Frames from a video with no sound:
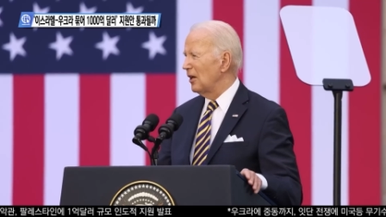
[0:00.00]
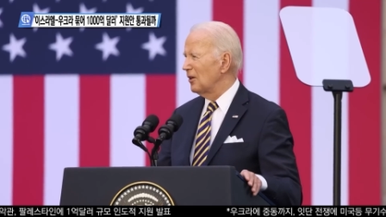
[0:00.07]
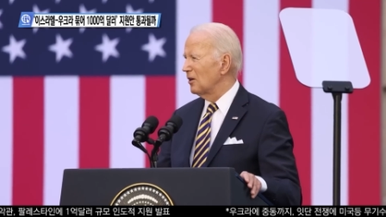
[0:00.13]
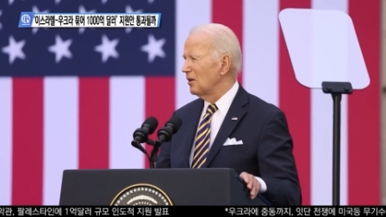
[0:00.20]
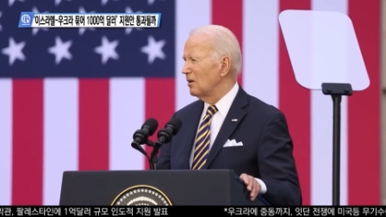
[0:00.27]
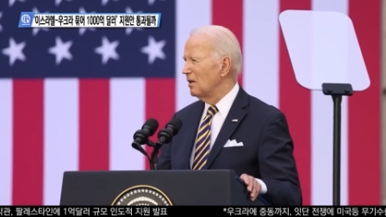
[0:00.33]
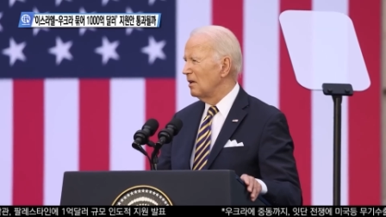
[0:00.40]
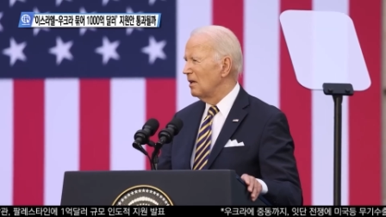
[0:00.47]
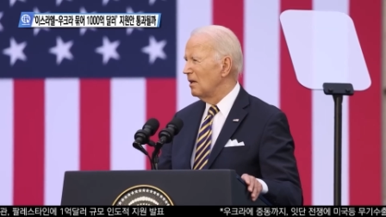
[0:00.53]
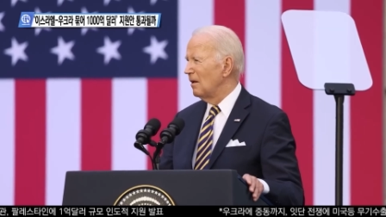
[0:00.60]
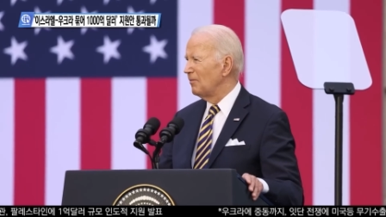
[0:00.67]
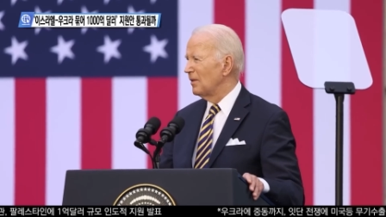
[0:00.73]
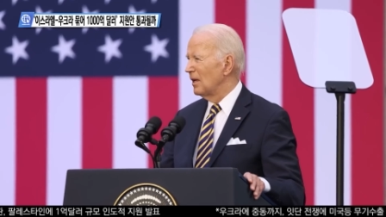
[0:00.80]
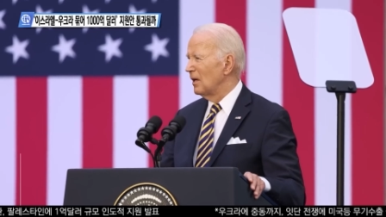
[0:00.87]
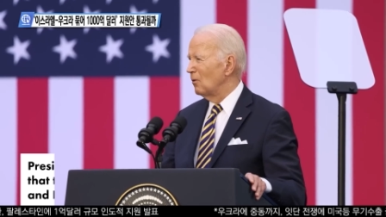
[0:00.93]
감안해
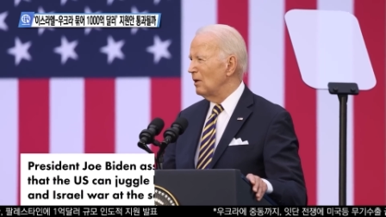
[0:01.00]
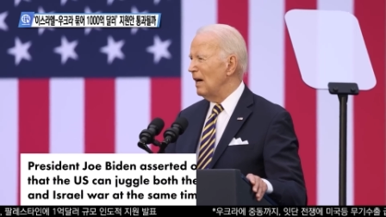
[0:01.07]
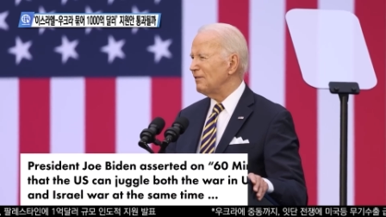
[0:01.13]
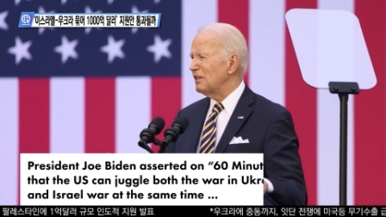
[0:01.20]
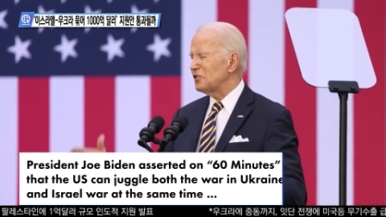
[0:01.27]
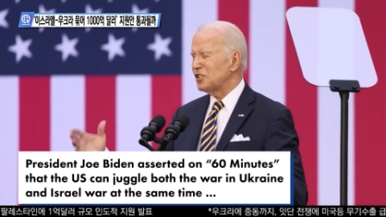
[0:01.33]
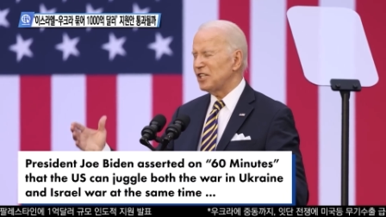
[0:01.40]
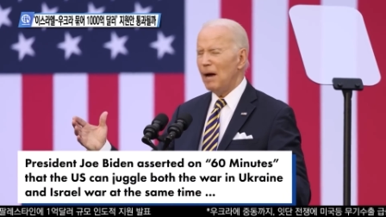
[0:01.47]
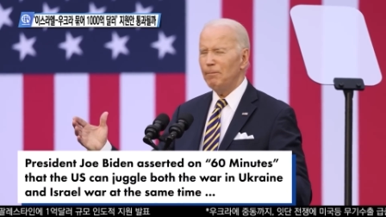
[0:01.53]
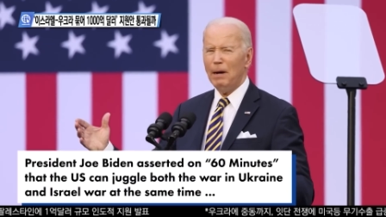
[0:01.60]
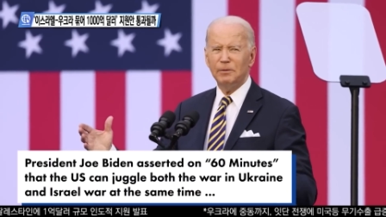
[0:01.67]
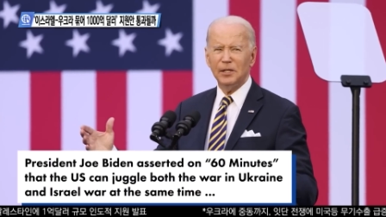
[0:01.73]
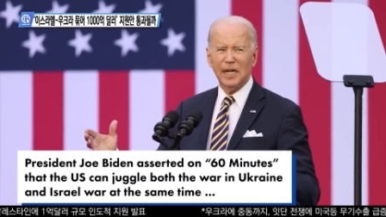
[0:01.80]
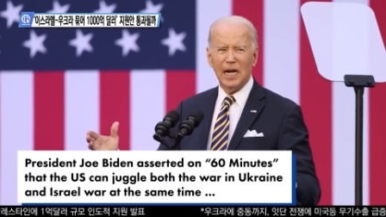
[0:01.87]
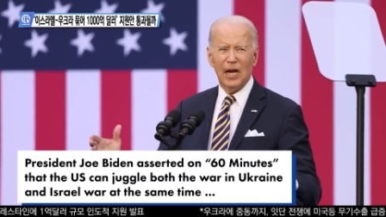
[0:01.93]
이번 주 내
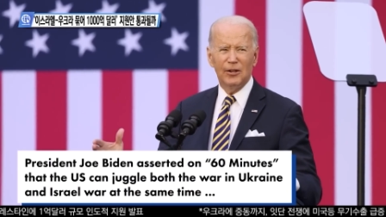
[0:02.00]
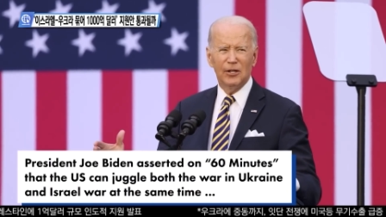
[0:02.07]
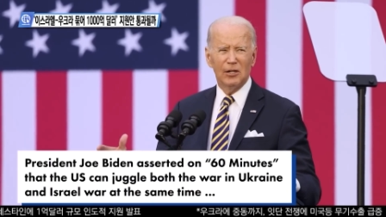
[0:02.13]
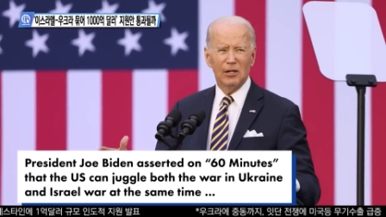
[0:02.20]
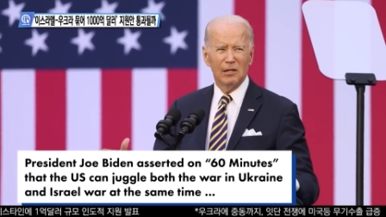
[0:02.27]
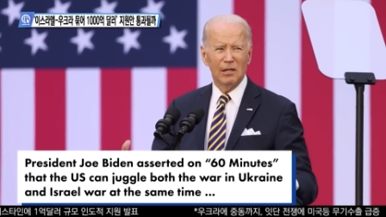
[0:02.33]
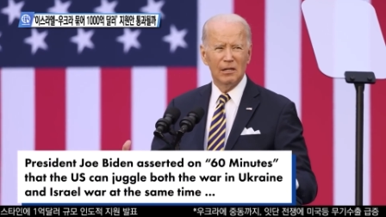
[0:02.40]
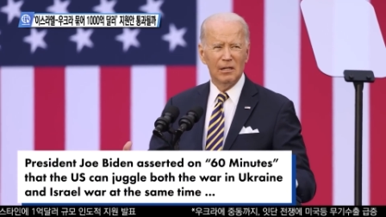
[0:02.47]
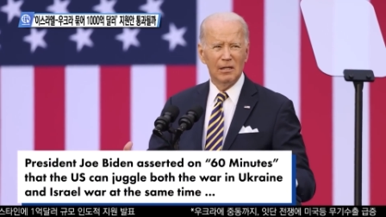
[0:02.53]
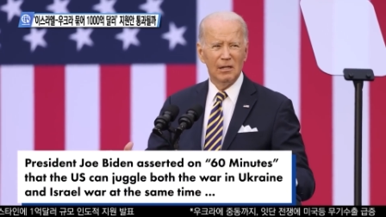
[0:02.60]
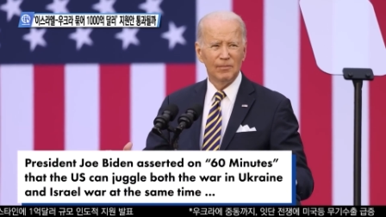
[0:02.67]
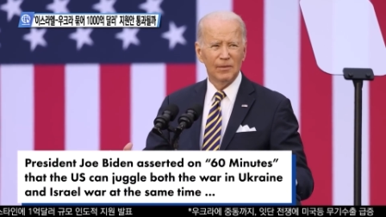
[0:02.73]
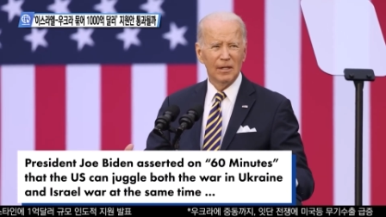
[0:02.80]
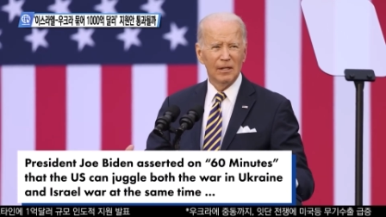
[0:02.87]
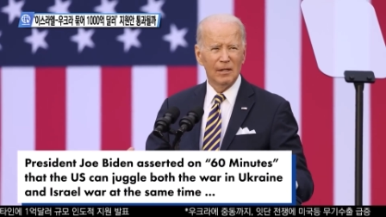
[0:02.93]
예산을 요구할 것으로
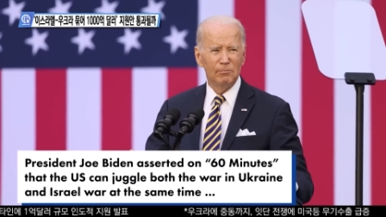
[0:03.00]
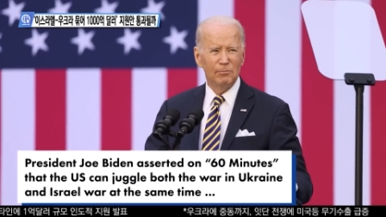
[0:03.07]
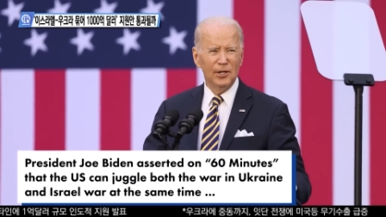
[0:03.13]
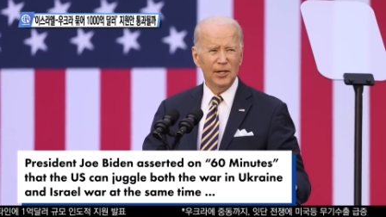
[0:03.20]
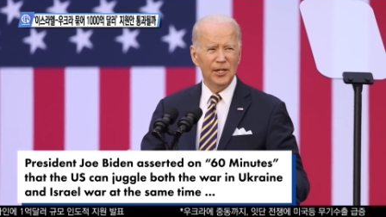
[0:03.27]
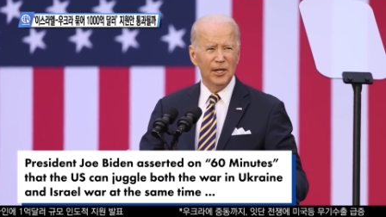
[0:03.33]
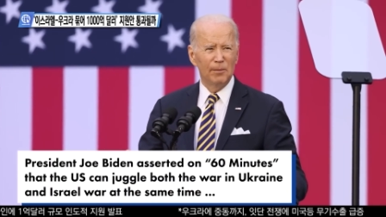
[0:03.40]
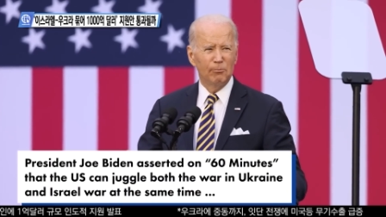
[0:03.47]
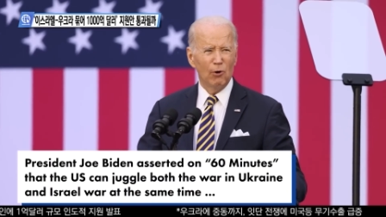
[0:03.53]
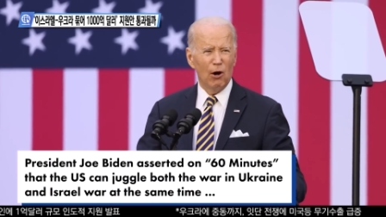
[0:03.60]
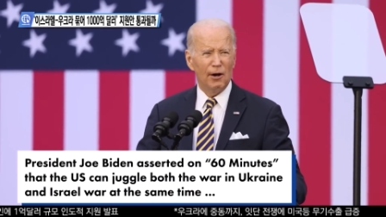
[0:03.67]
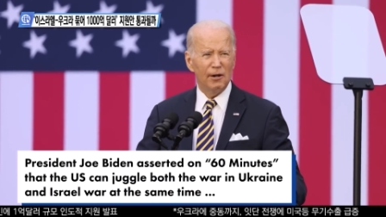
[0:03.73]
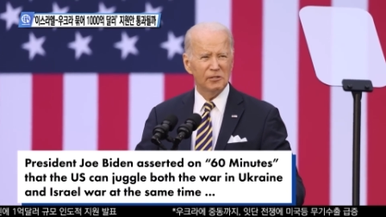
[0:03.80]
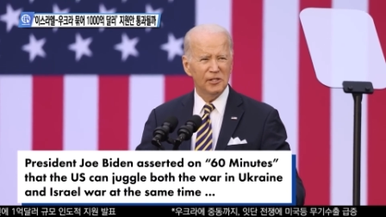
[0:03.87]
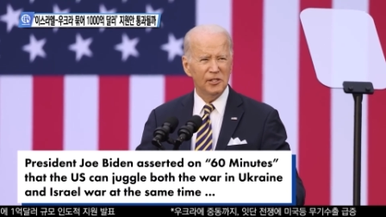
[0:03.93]
전망됩니다.
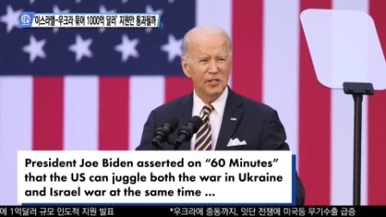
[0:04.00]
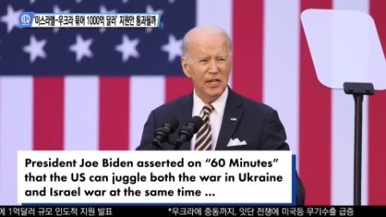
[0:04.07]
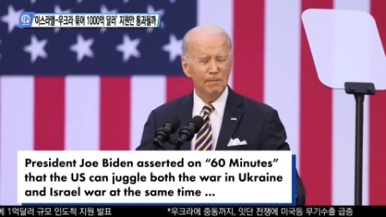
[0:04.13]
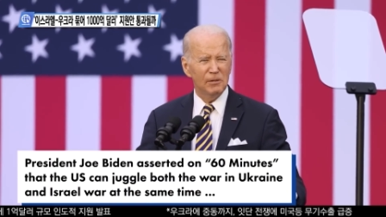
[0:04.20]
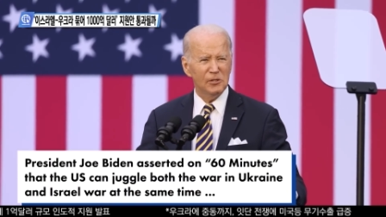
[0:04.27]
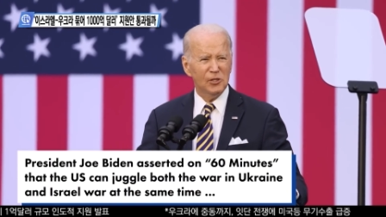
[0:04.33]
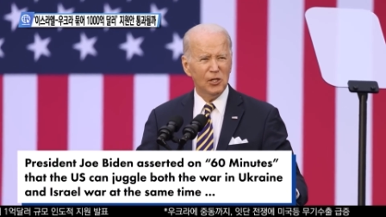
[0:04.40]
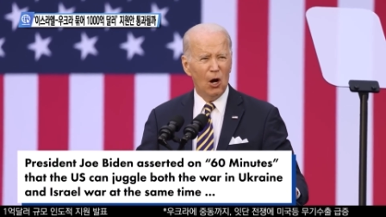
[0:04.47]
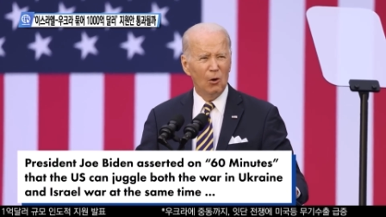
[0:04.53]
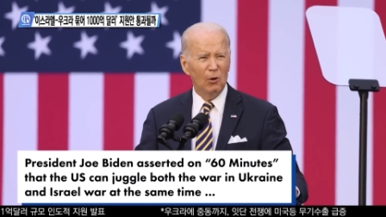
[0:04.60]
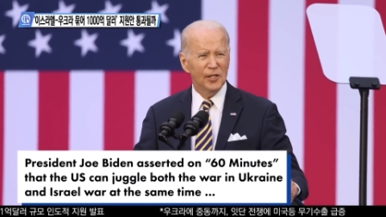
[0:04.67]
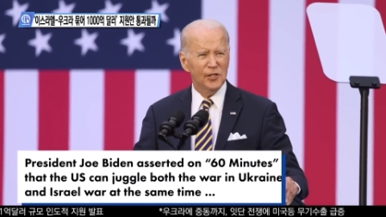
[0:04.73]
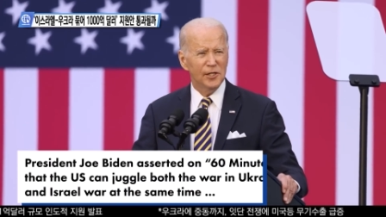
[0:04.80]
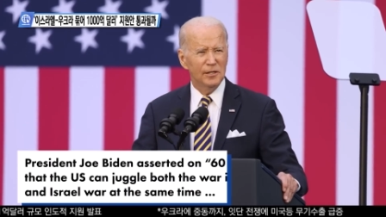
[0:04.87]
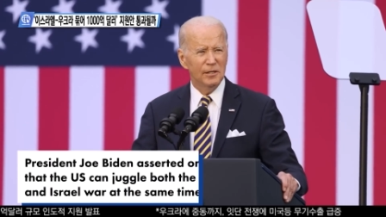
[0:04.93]
자,
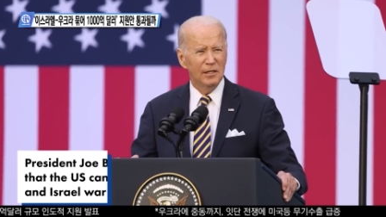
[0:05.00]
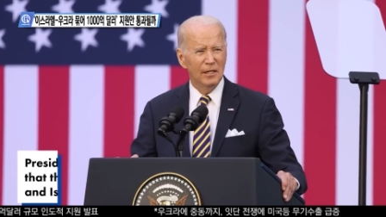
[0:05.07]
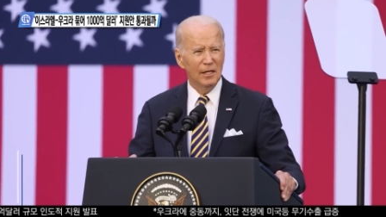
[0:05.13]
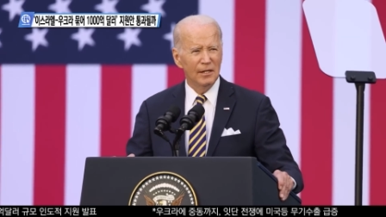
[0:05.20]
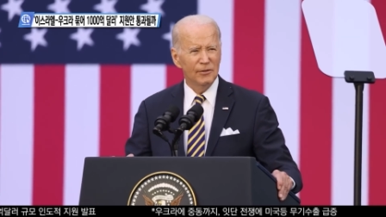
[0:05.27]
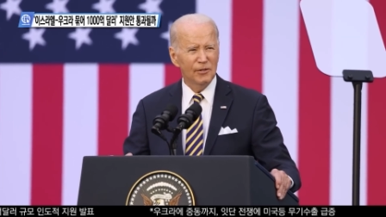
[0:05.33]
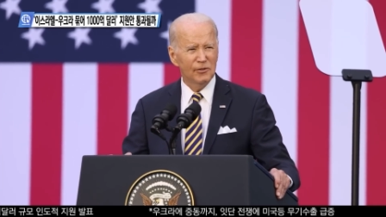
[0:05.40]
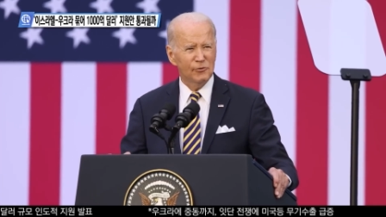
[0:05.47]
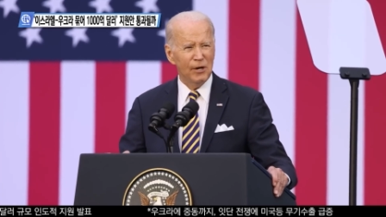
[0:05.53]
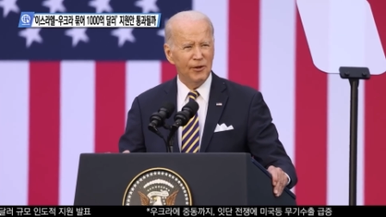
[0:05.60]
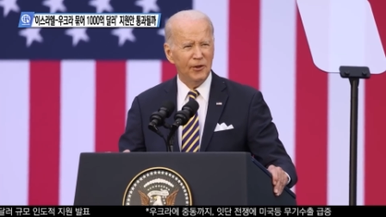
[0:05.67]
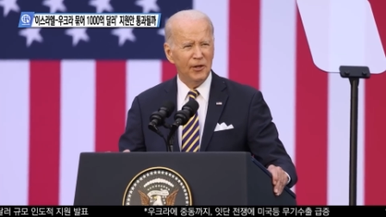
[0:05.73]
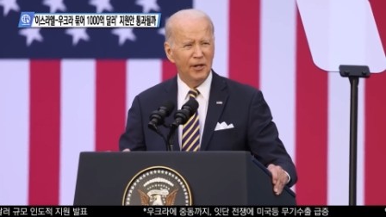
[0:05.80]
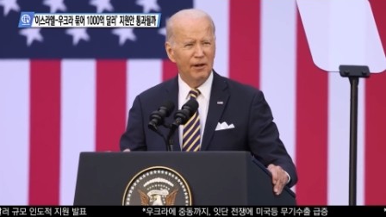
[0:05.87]
2016년 체결한 10개년